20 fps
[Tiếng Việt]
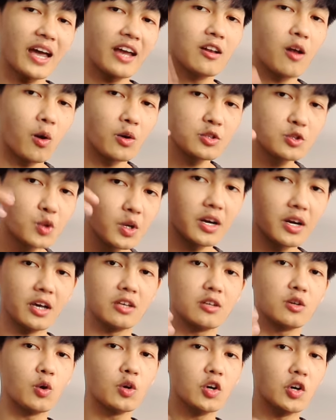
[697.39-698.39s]
thay đổi suy
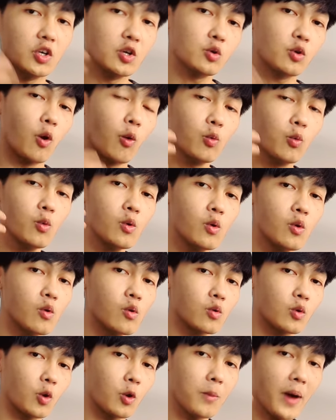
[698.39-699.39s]
nghĩ của người yêu cũ
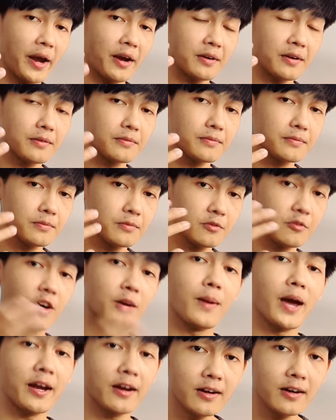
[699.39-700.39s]
của bạn
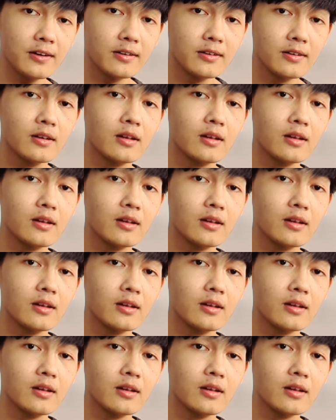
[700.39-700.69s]
về bạn á,